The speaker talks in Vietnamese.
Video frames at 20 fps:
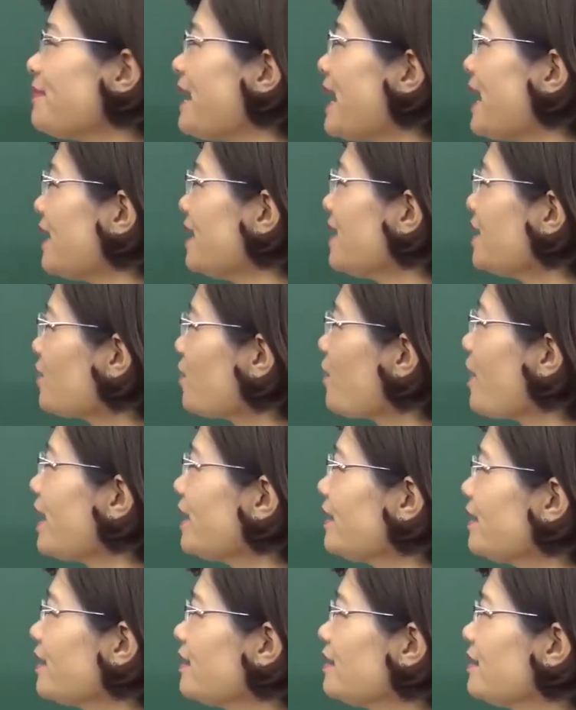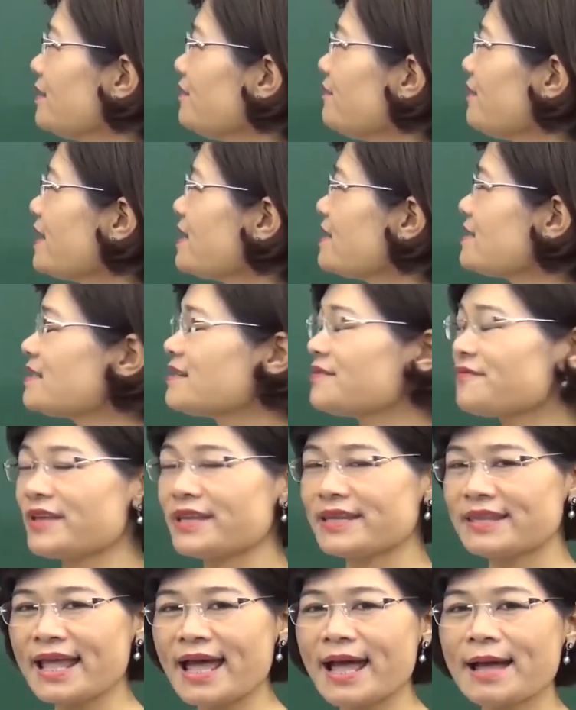mà liên quan tới phần lịch sử
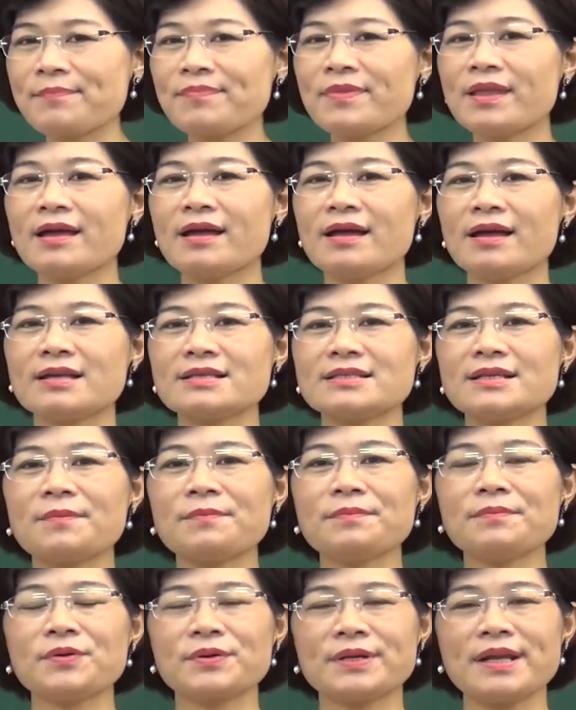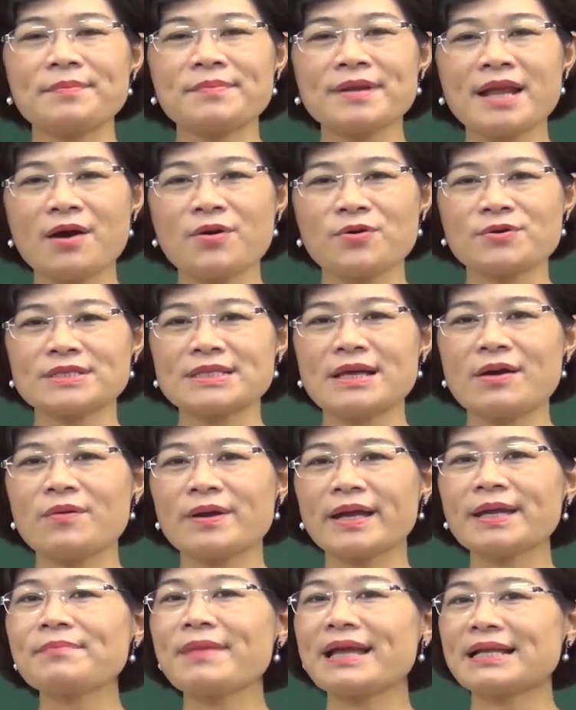Việt Nam trong một năm đầu
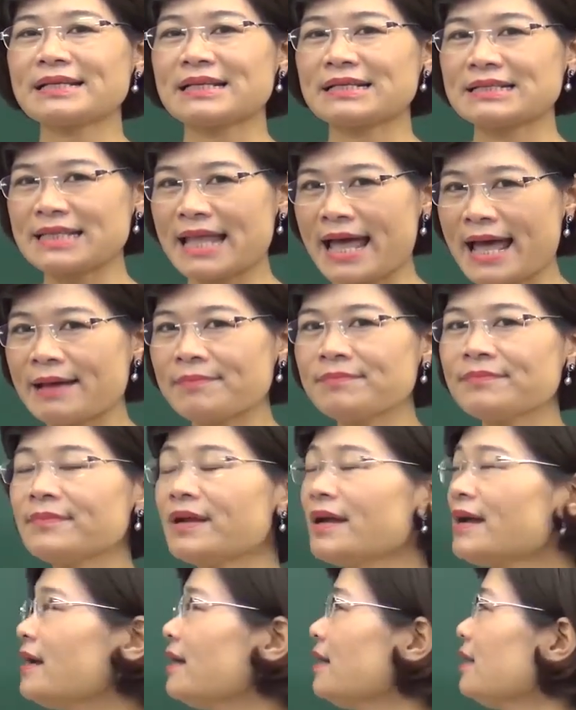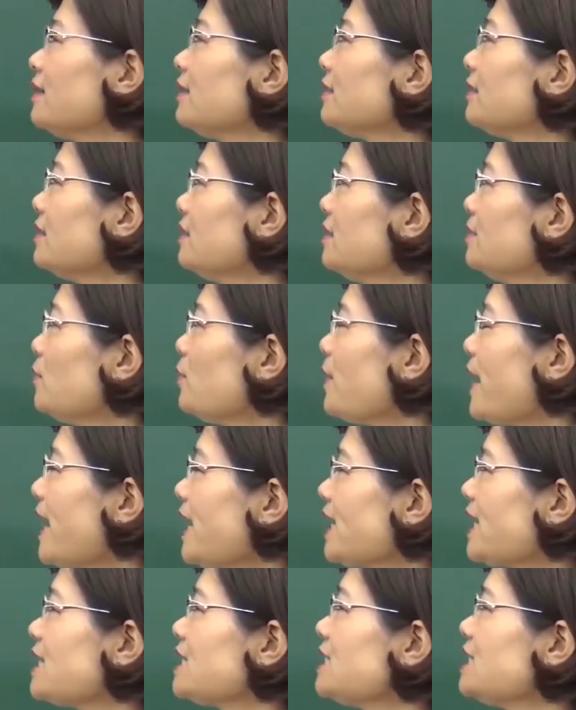sau cách mạng tháng 8. Từ mùng
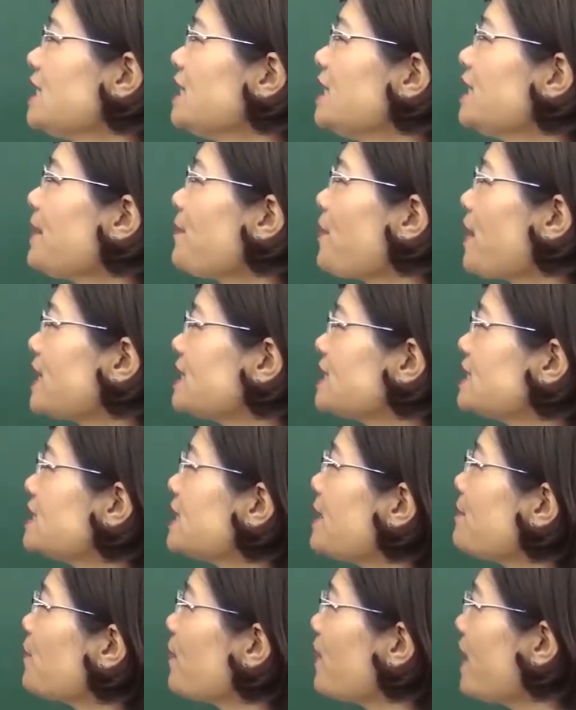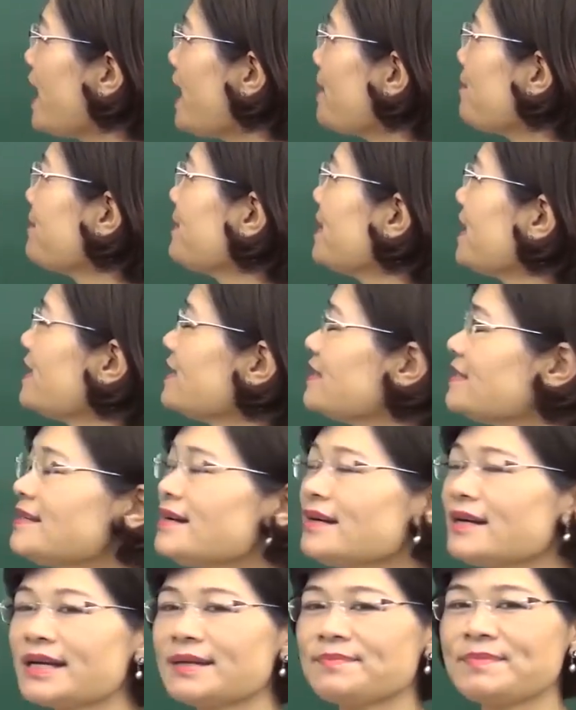2 tháng 9 năm 1945 đến
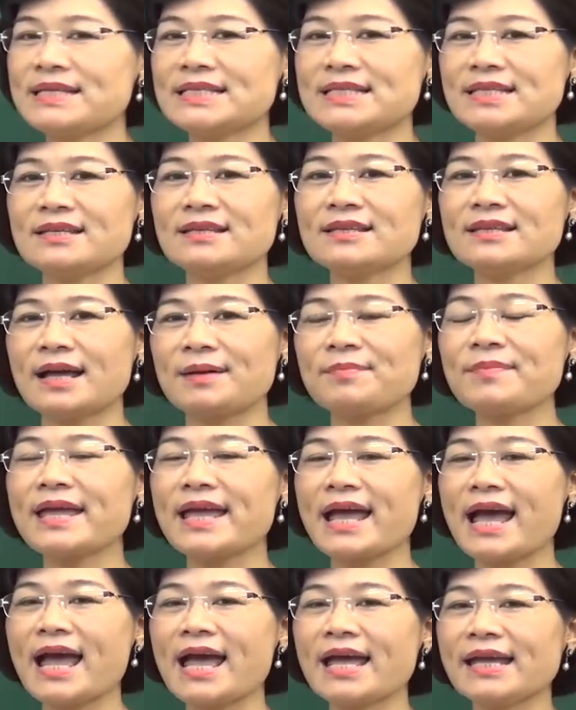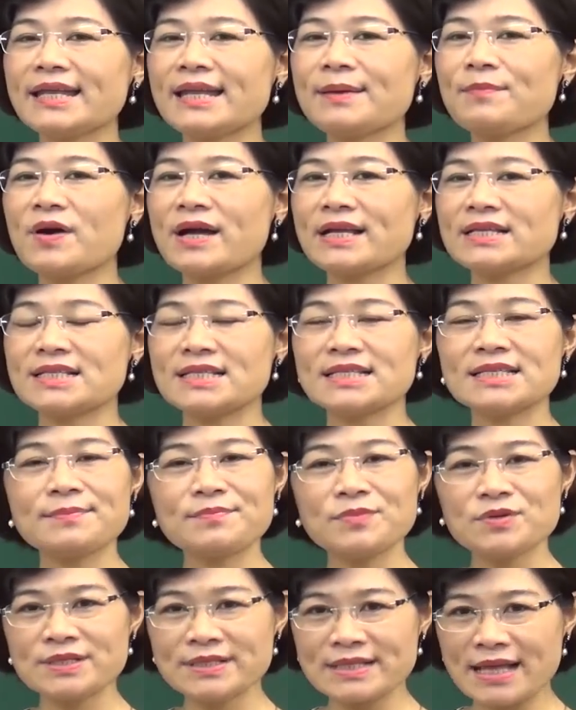trước ngày 19 tháng 12 năm
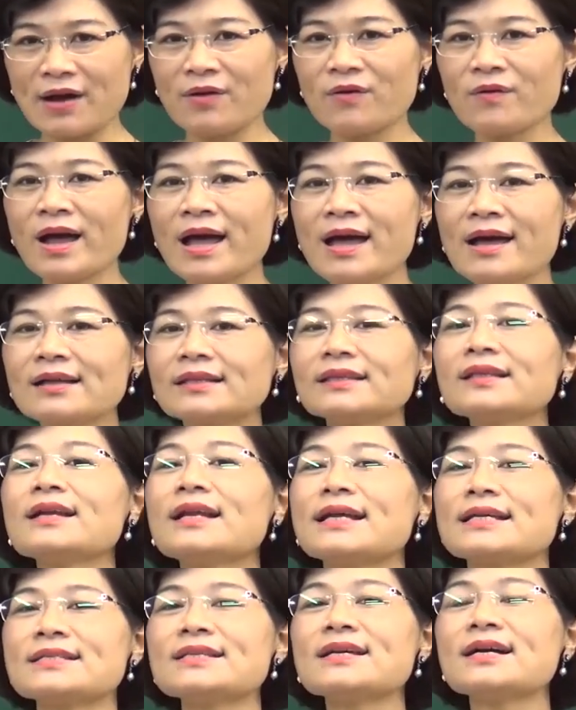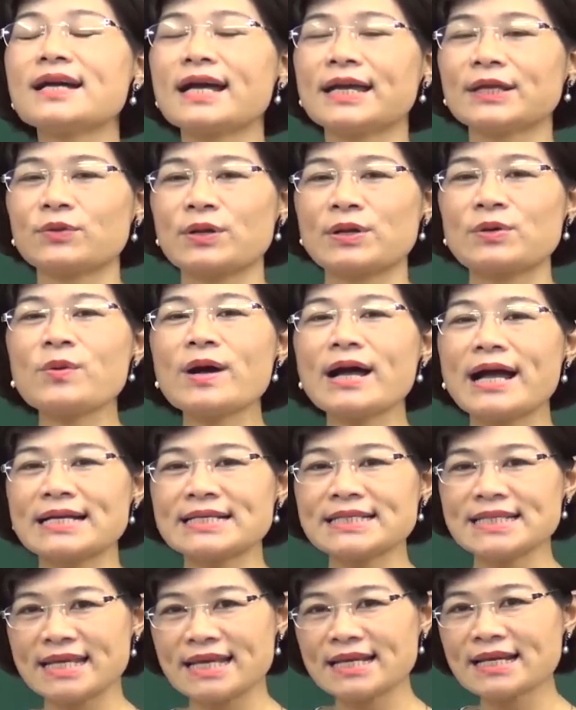1946, tức là trước ngày toàn quốc
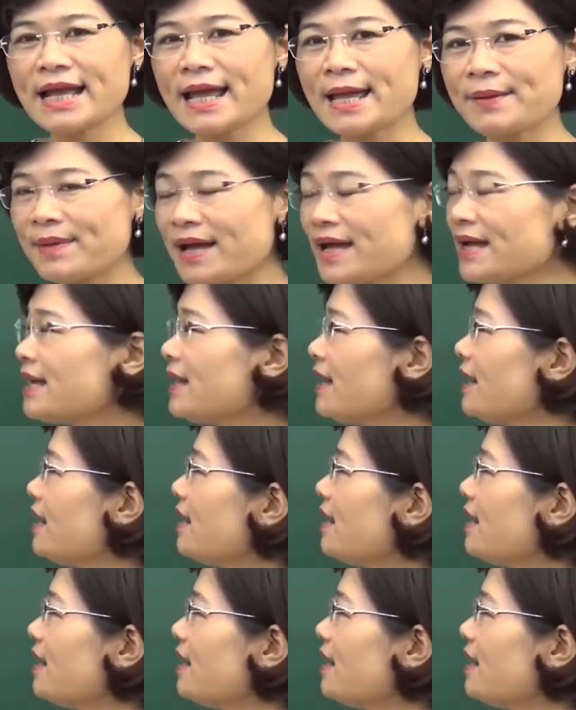kháng chiến các em ạ.